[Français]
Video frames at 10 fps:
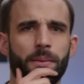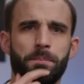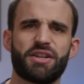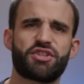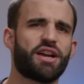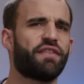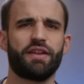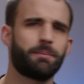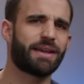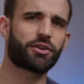Mes chers
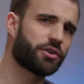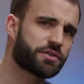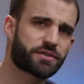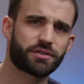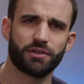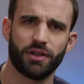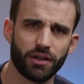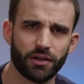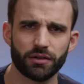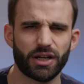filmmakers.
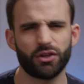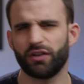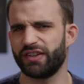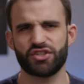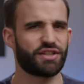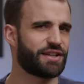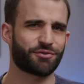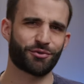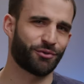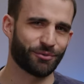Ah non, en fait, je
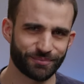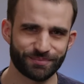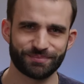déteste ce nom.